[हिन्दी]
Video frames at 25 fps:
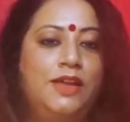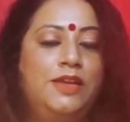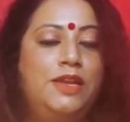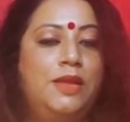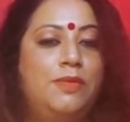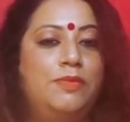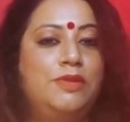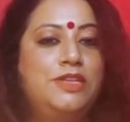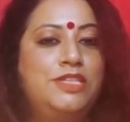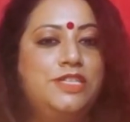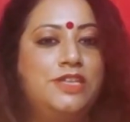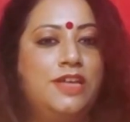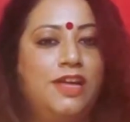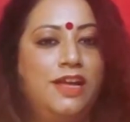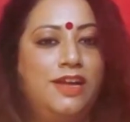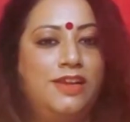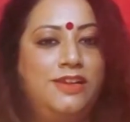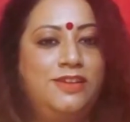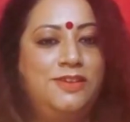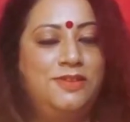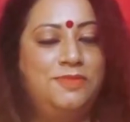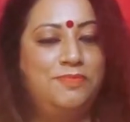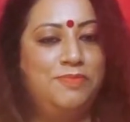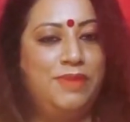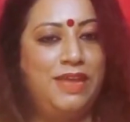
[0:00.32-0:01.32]

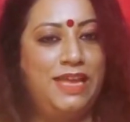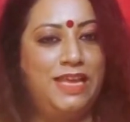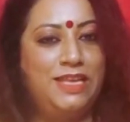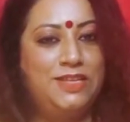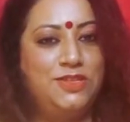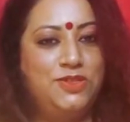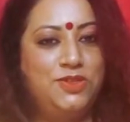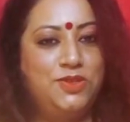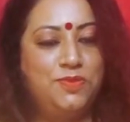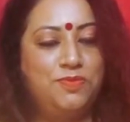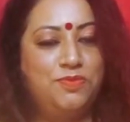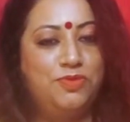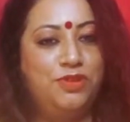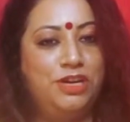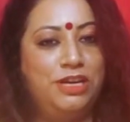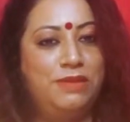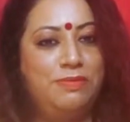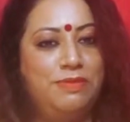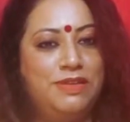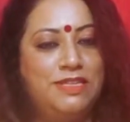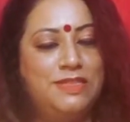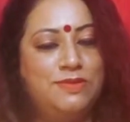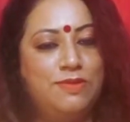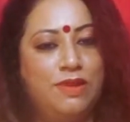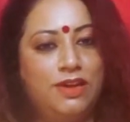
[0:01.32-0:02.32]
नमस्कार मैं एस्ट्रो
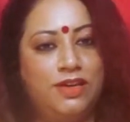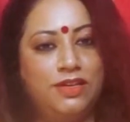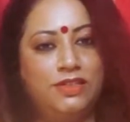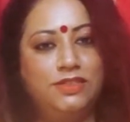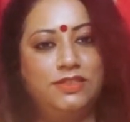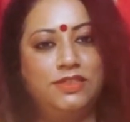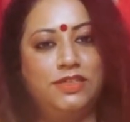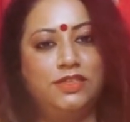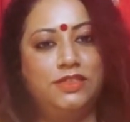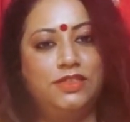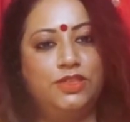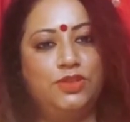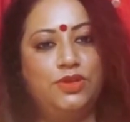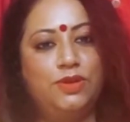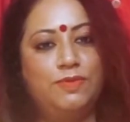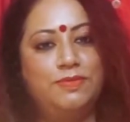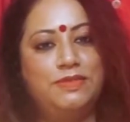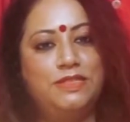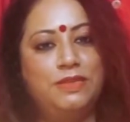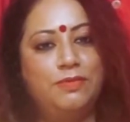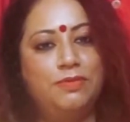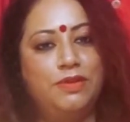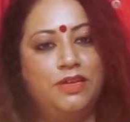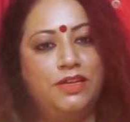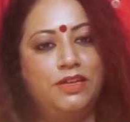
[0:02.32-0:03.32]
पूर्णिमा स्वागत करती हूँ आप
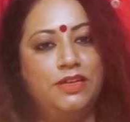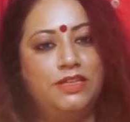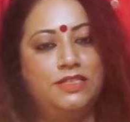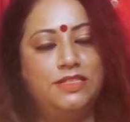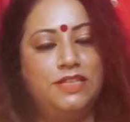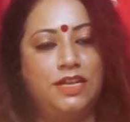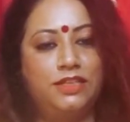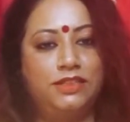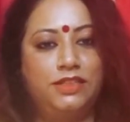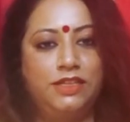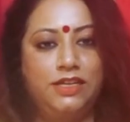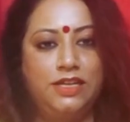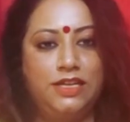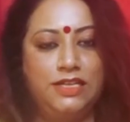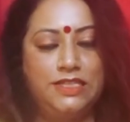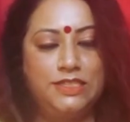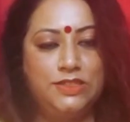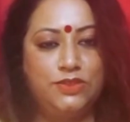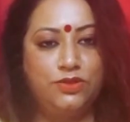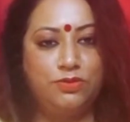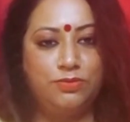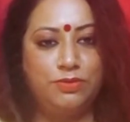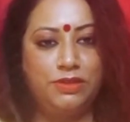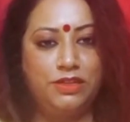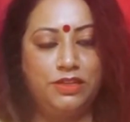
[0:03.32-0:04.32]
सभी का साधना
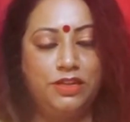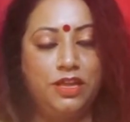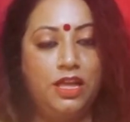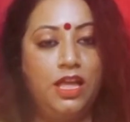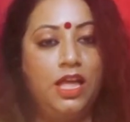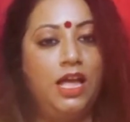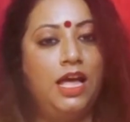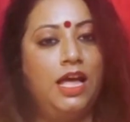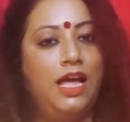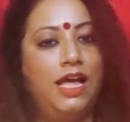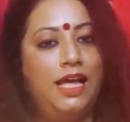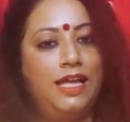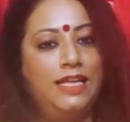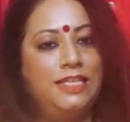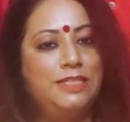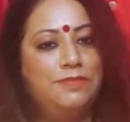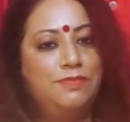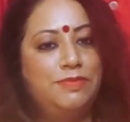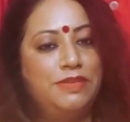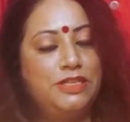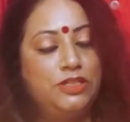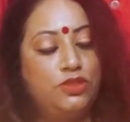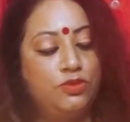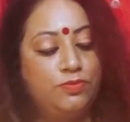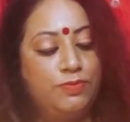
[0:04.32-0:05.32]
एस्ट्रो में आज
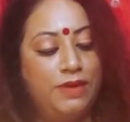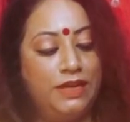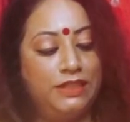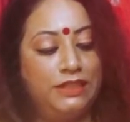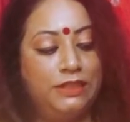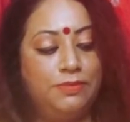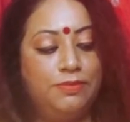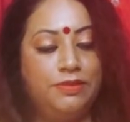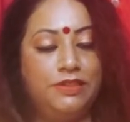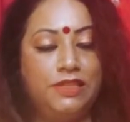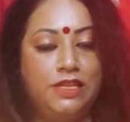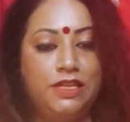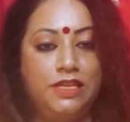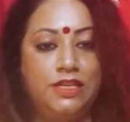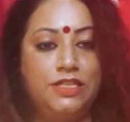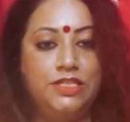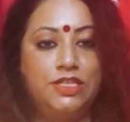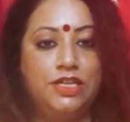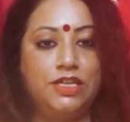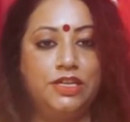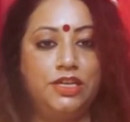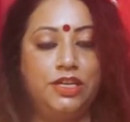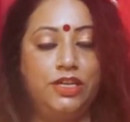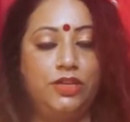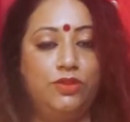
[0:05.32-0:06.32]
मैं जो बातें बताने
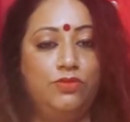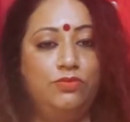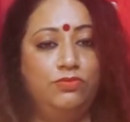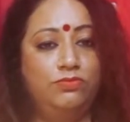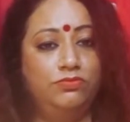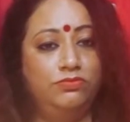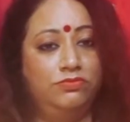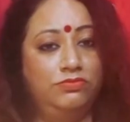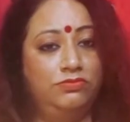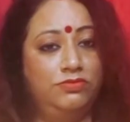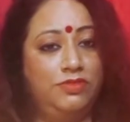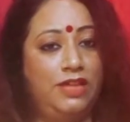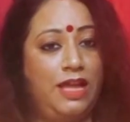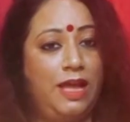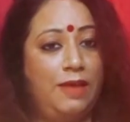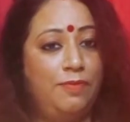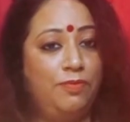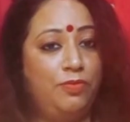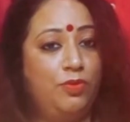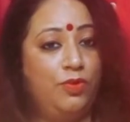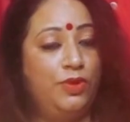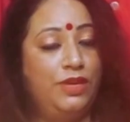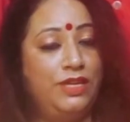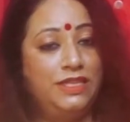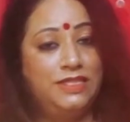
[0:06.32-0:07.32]
जा रही हूँ
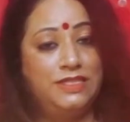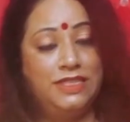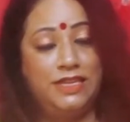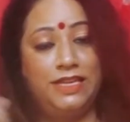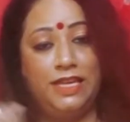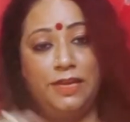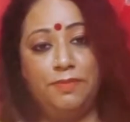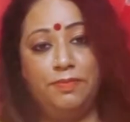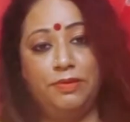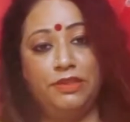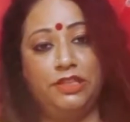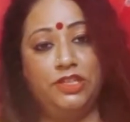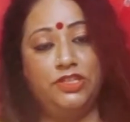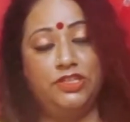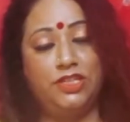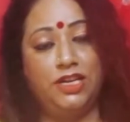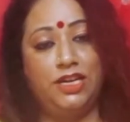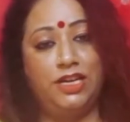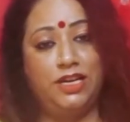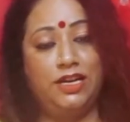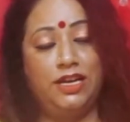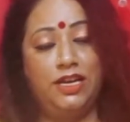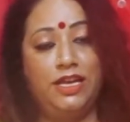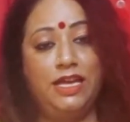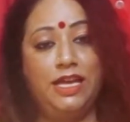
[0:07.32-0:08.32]
आपको इससे ये पता
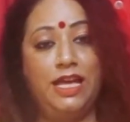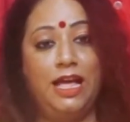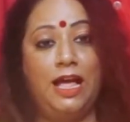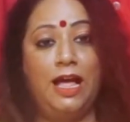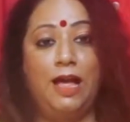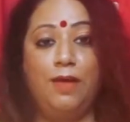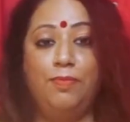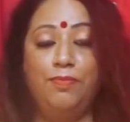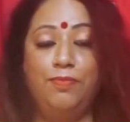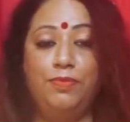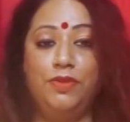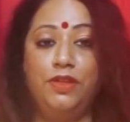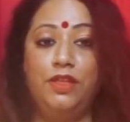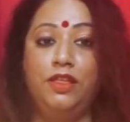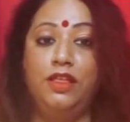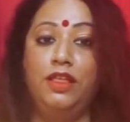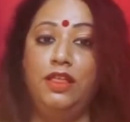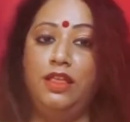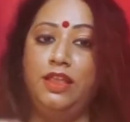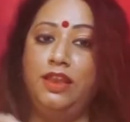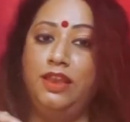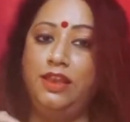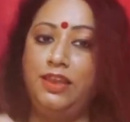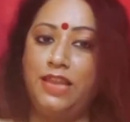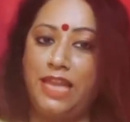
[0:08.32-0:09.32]
चलेगा कि आप
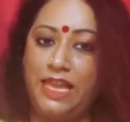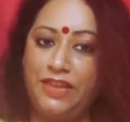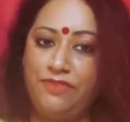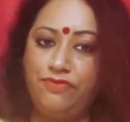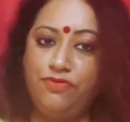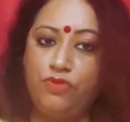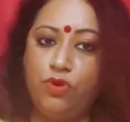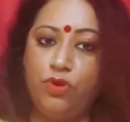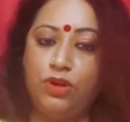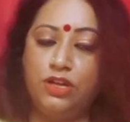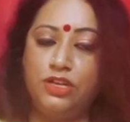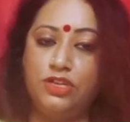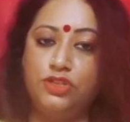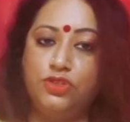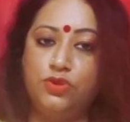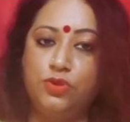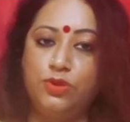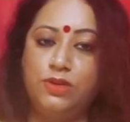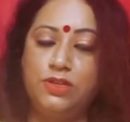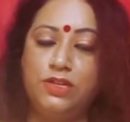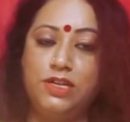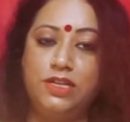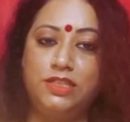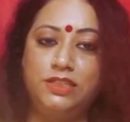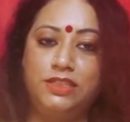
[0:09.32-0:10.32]
लाइफ को
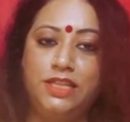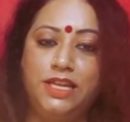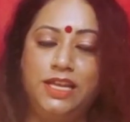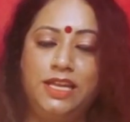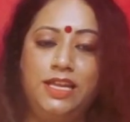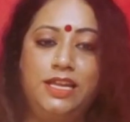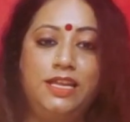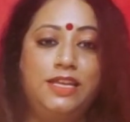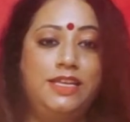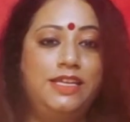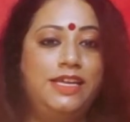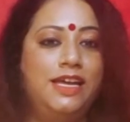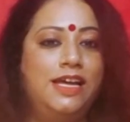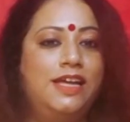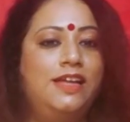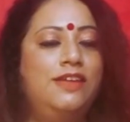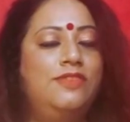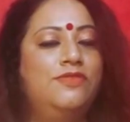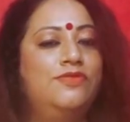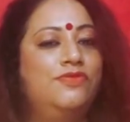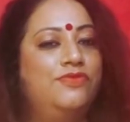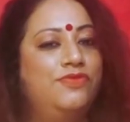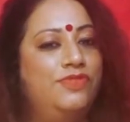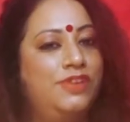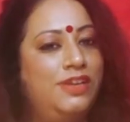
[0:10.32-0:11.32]
कंट्रोल करते हैं या
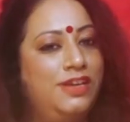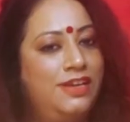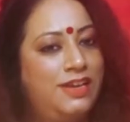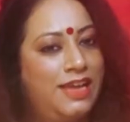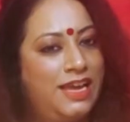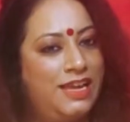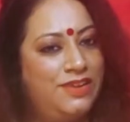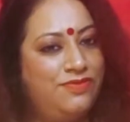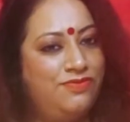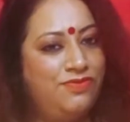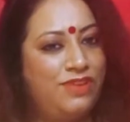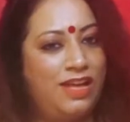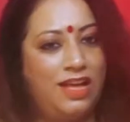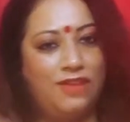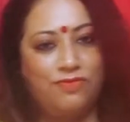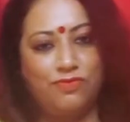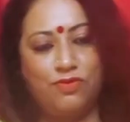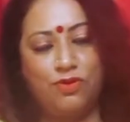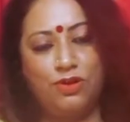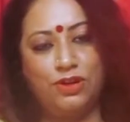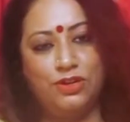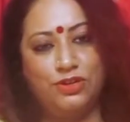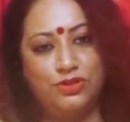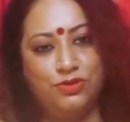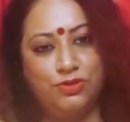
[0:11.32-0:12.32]
फिर लाइफ
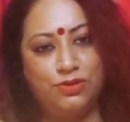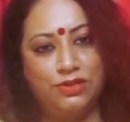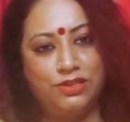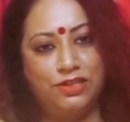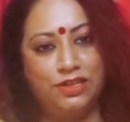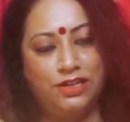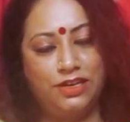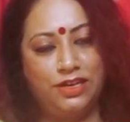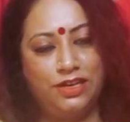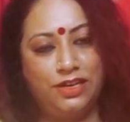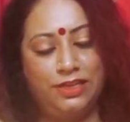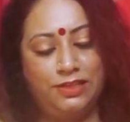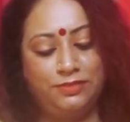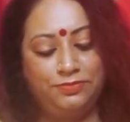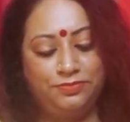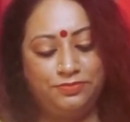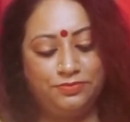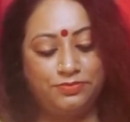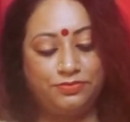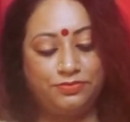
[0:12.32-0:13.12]
आपको कंट्रोल कर रही है